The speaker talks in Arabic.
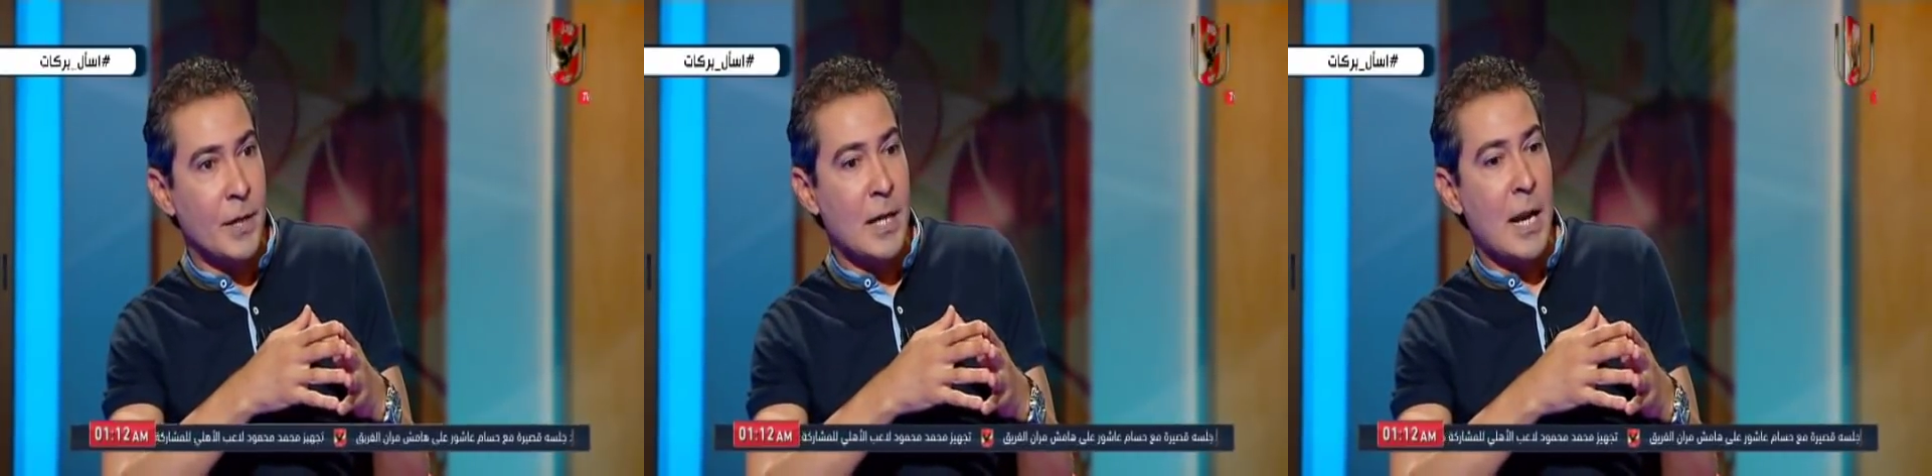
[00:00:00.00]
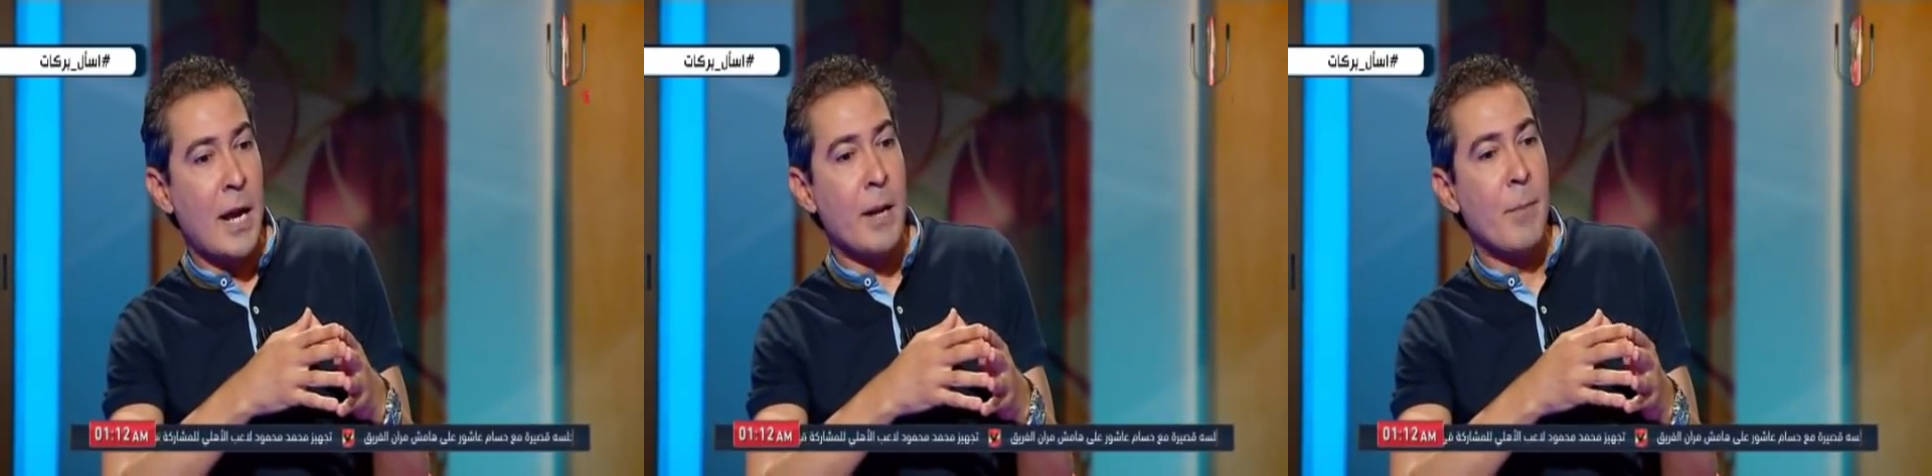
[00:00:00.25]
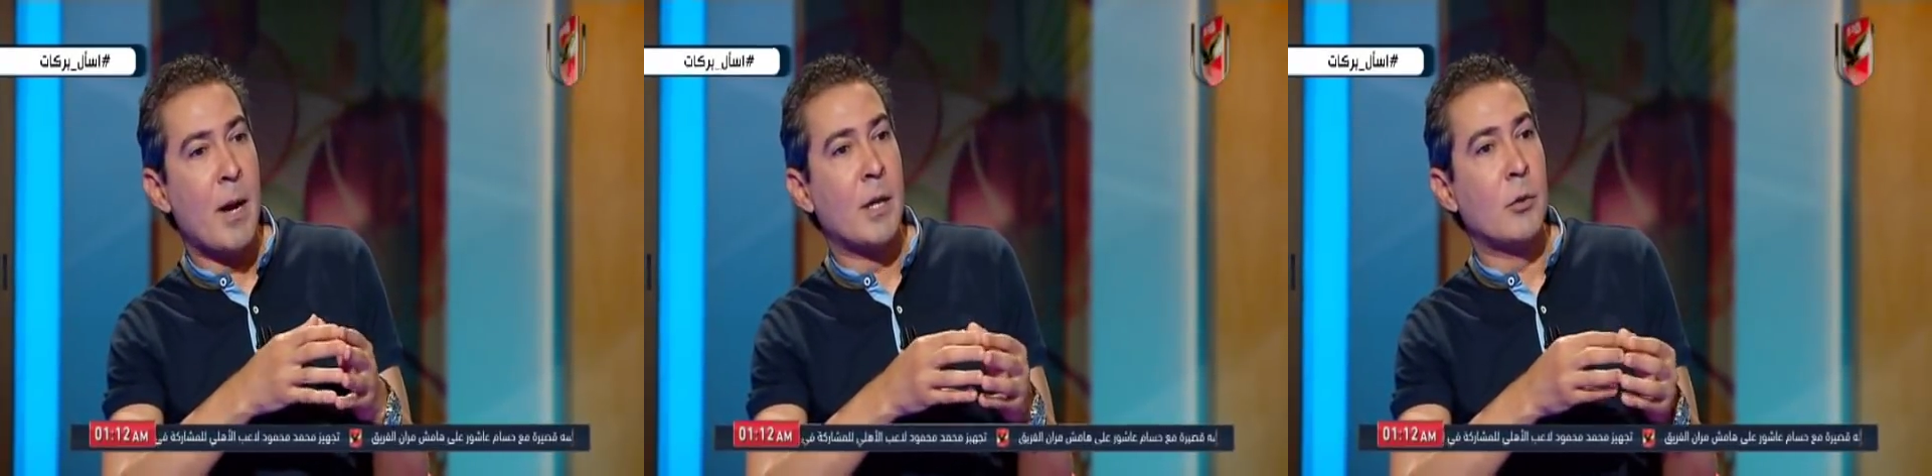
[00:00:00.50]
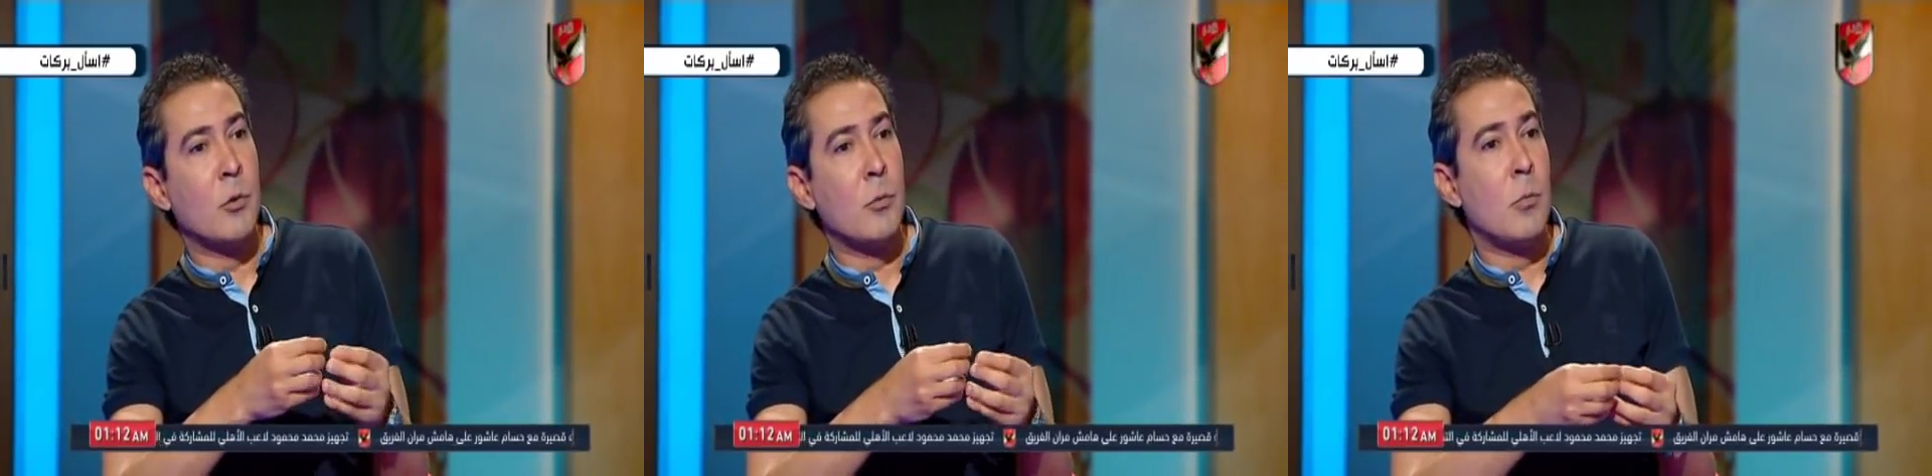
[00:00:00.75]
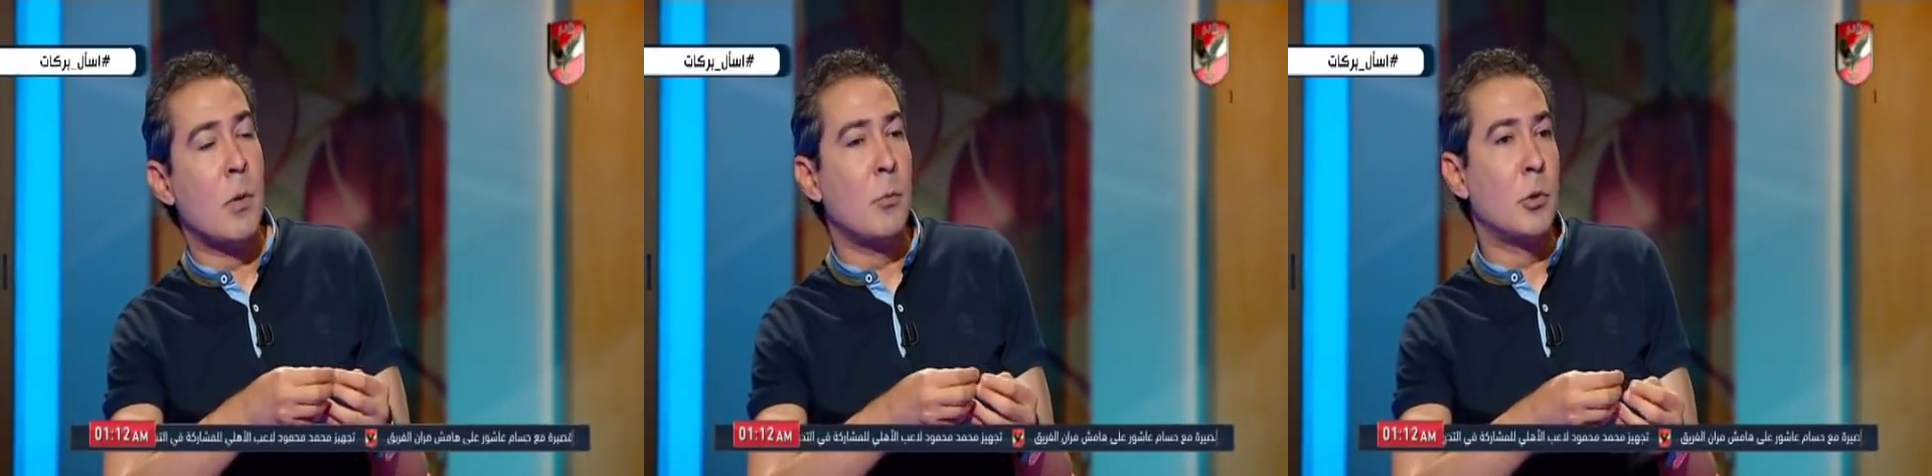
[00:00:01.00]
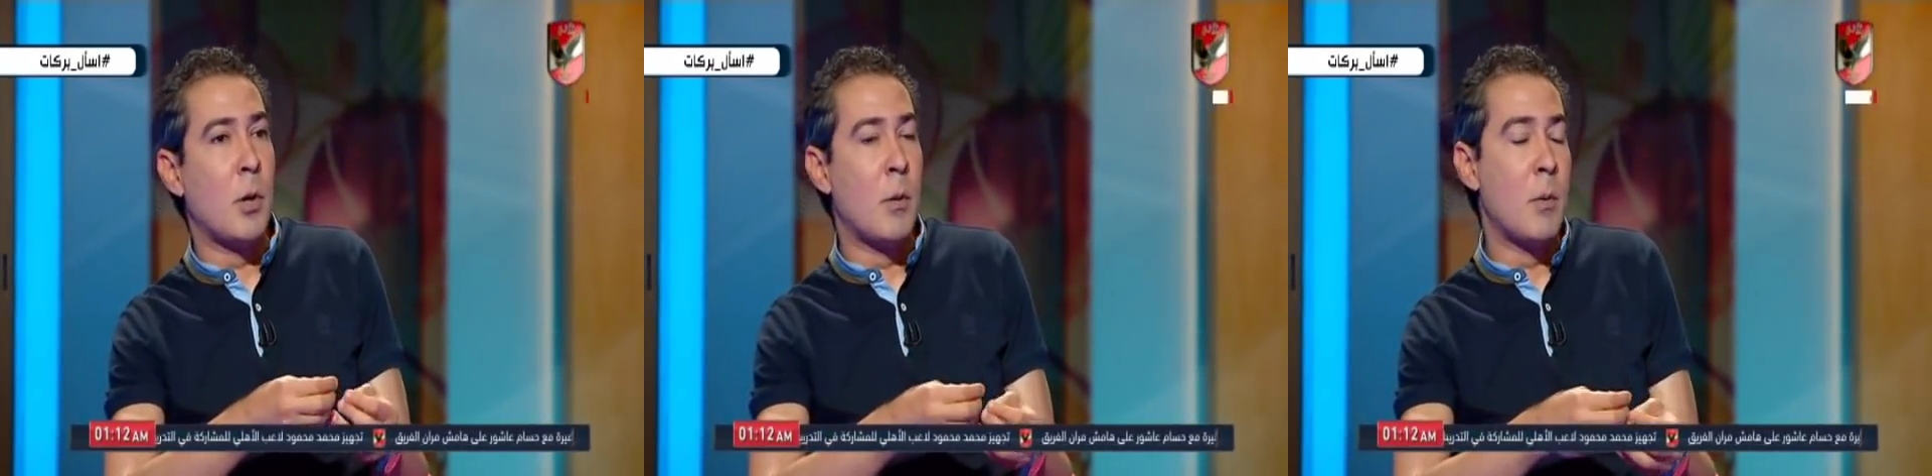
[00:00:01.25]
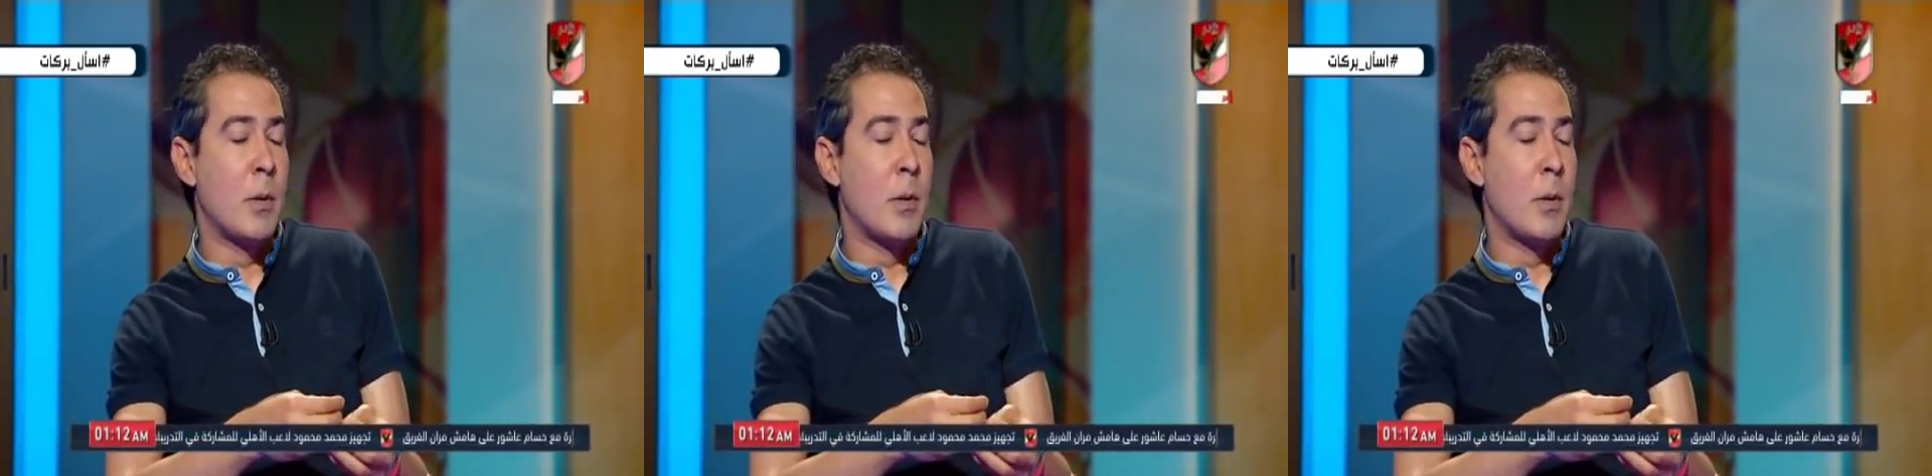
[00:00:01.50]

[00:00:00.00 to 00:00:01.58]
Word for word: اللي هيبقى عندهم